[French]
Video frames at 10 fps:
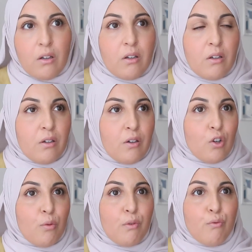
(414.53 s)
Euh,
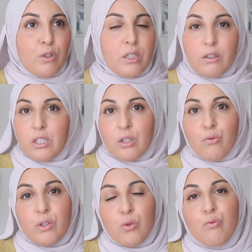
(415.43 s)
comment vous dire Déjà, de
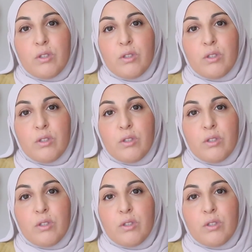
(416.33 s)
toute façon,